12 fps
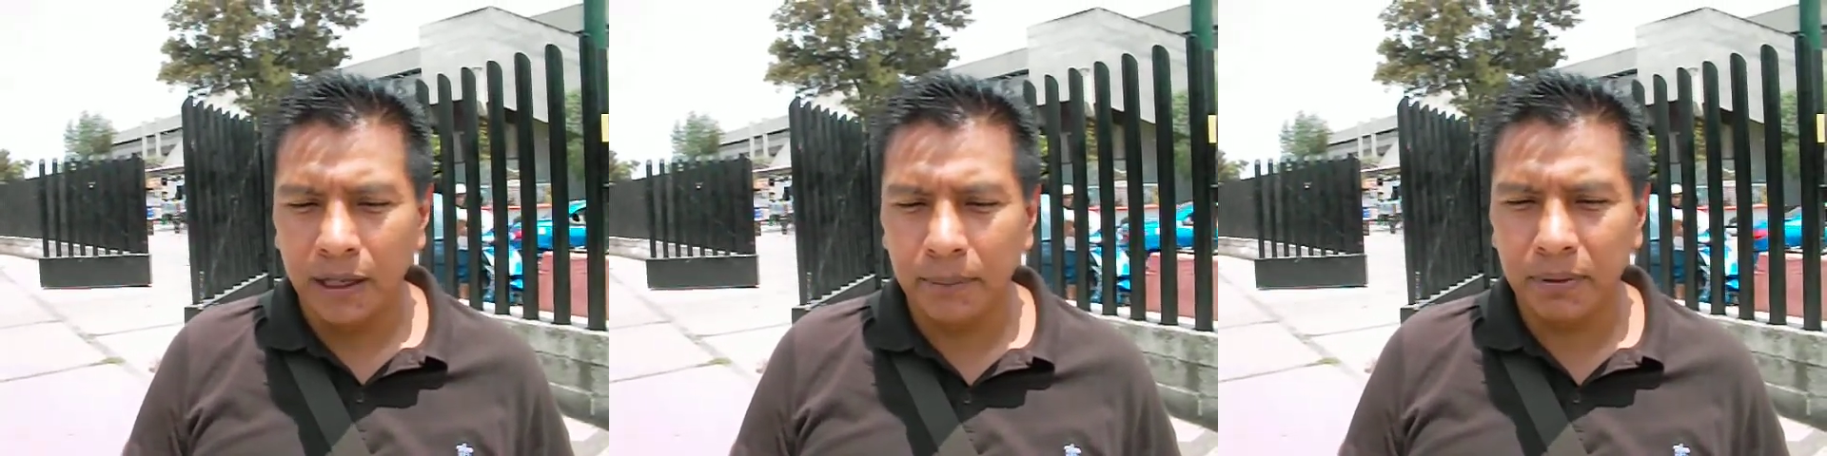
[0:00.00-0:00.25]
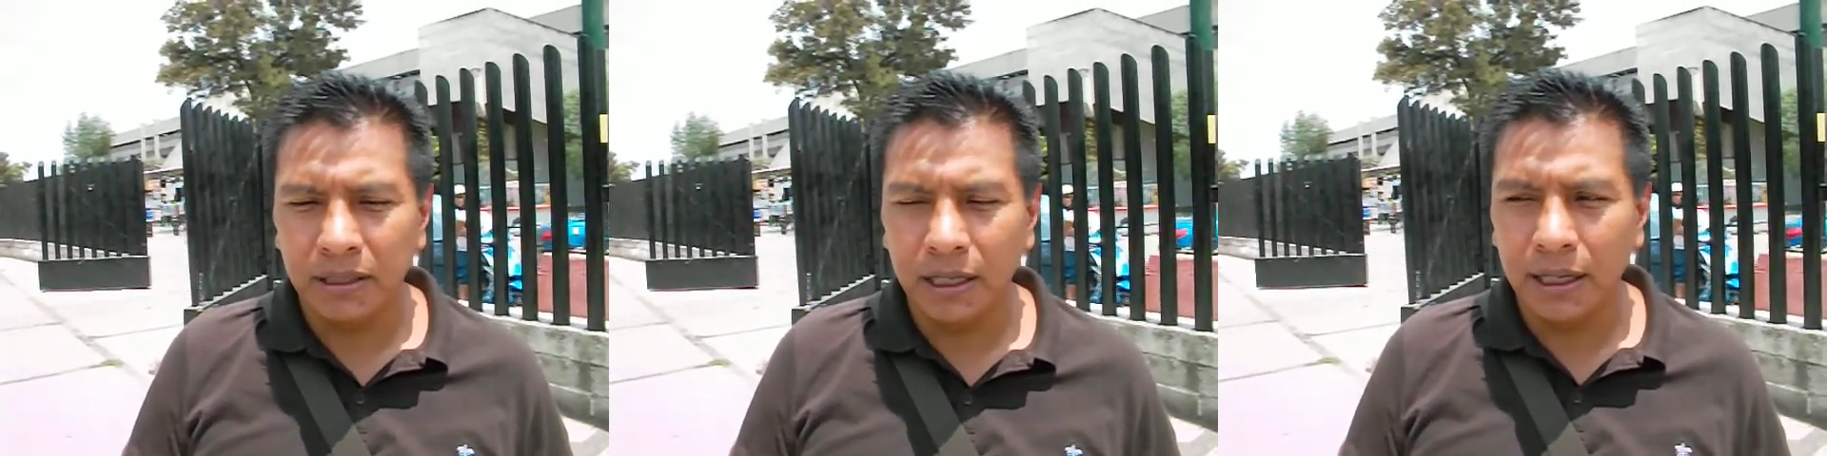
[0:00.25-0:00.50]

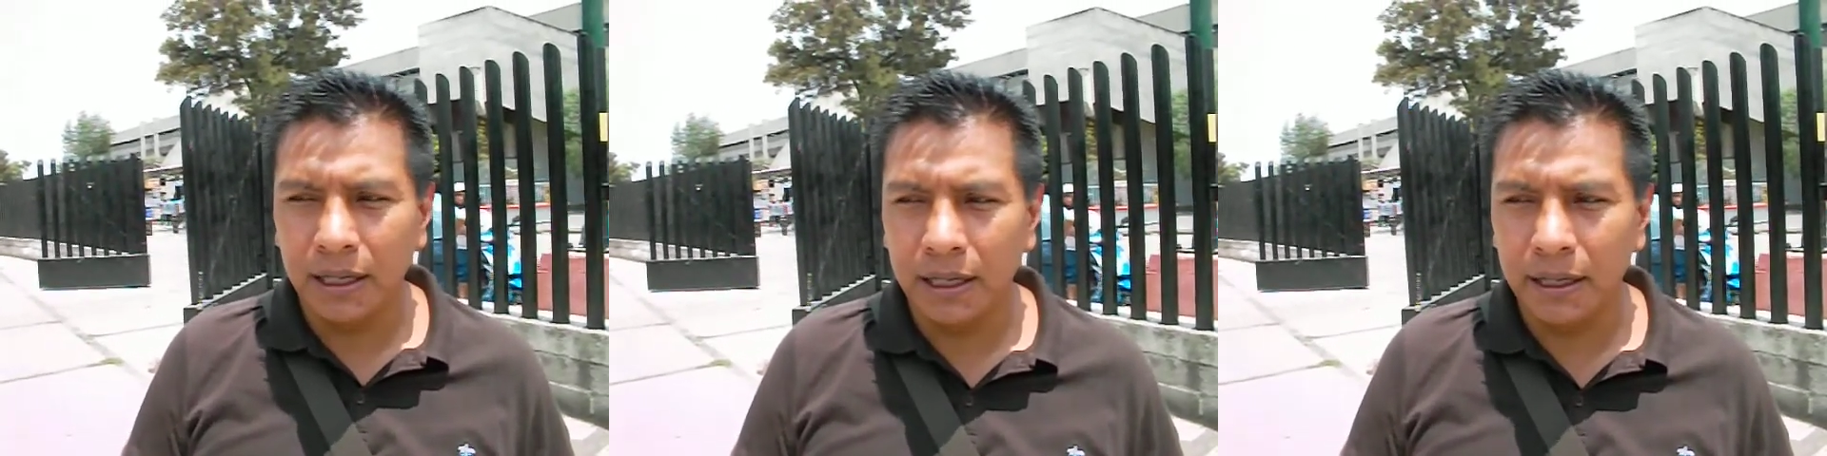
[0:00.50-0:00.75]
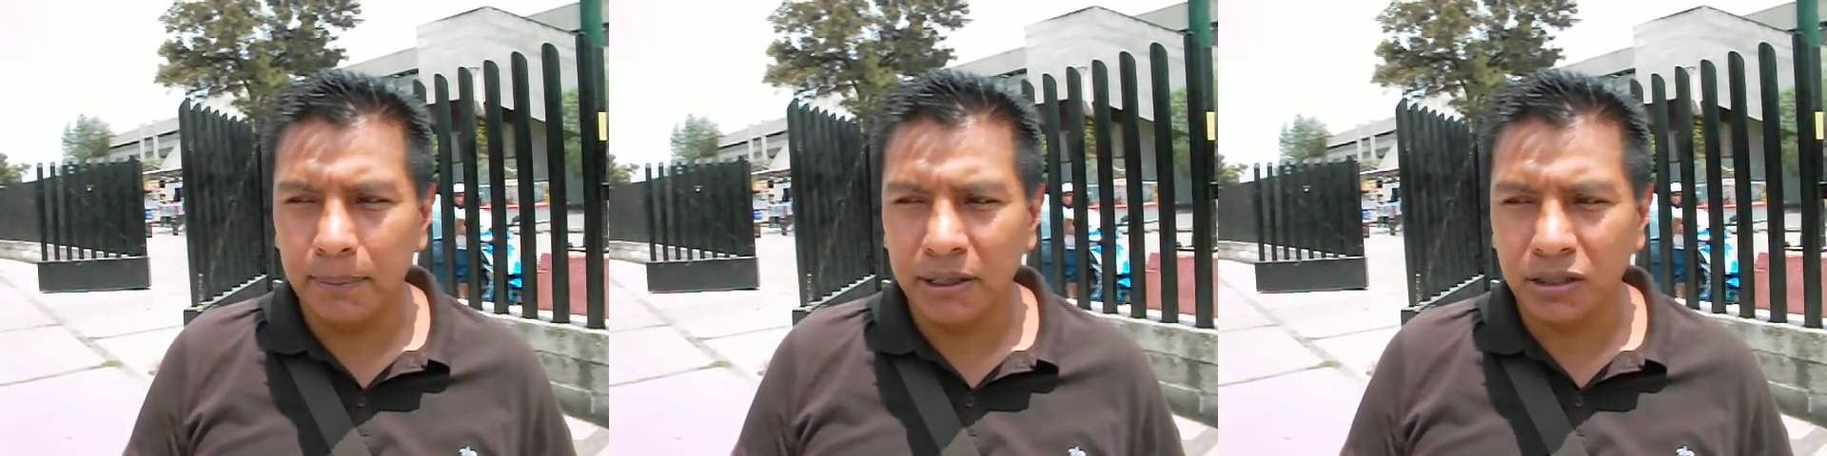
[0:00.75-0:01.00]
empiece
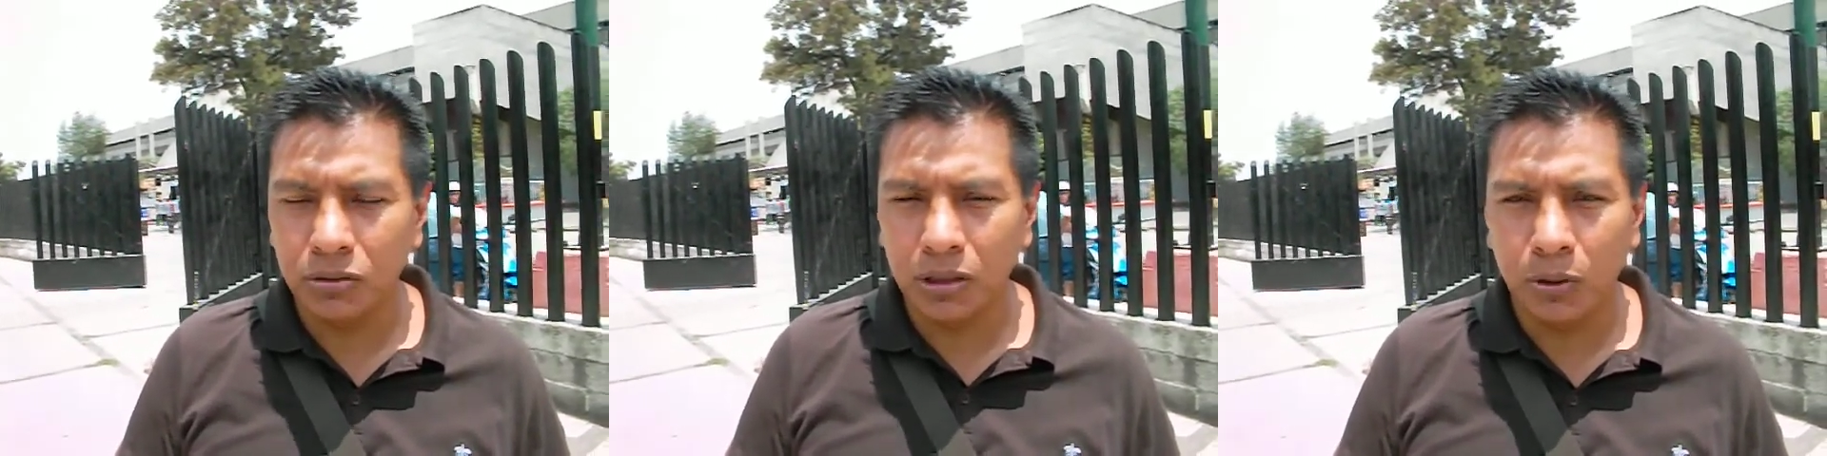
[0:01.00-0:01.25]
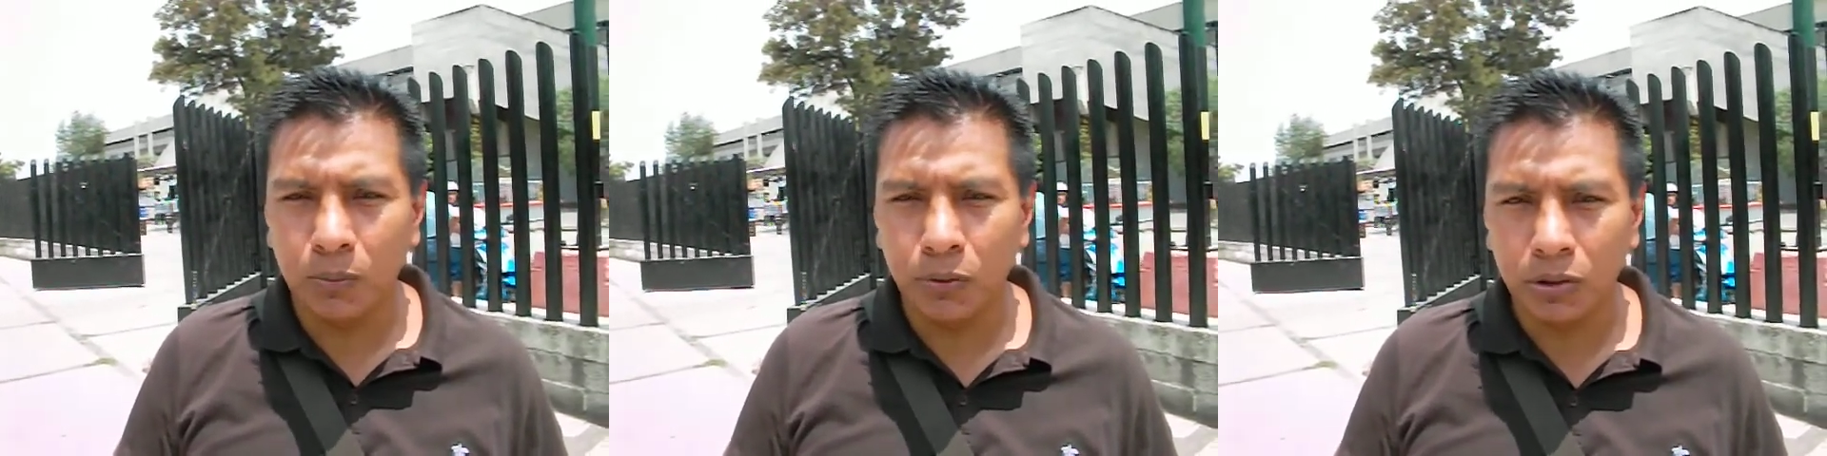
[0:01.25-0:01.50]
a presionar
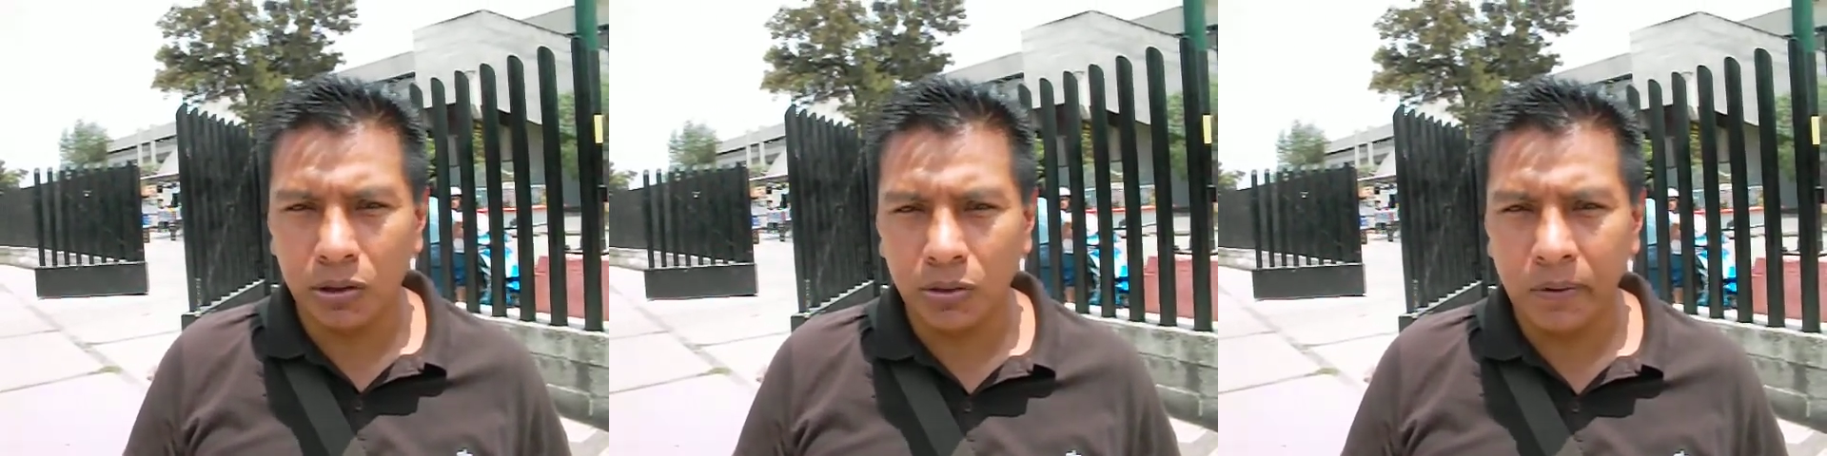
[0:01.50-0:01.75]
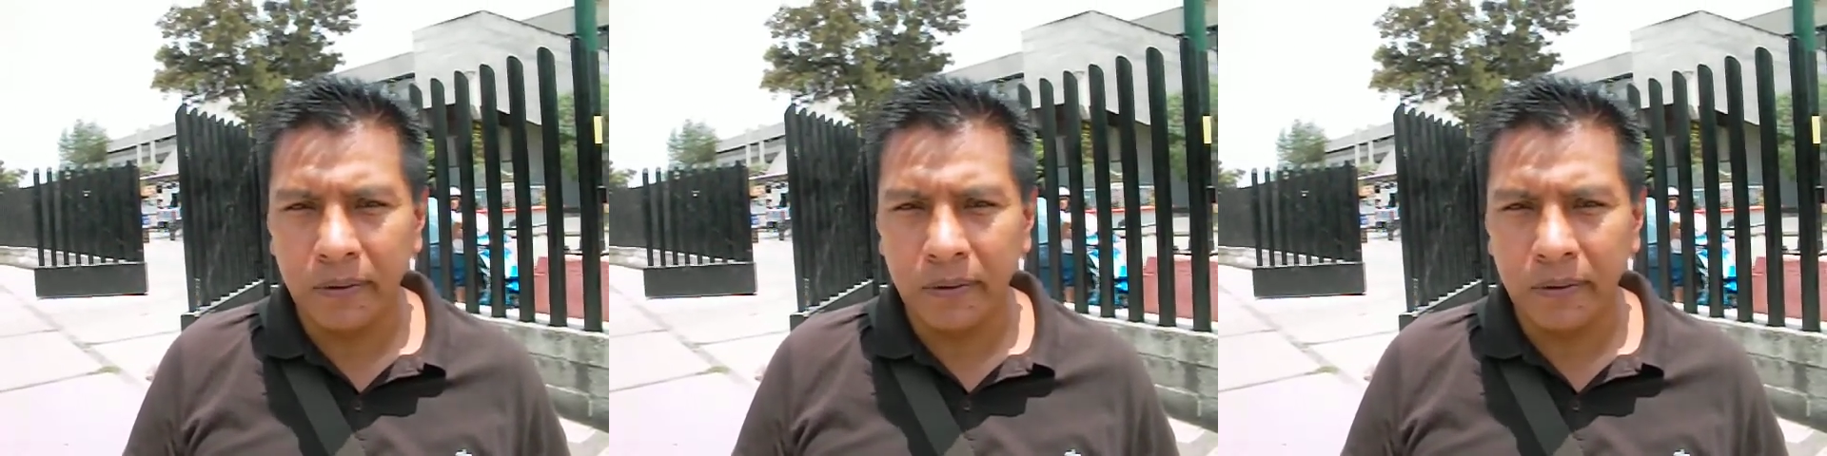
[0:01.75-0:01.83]
un poquito.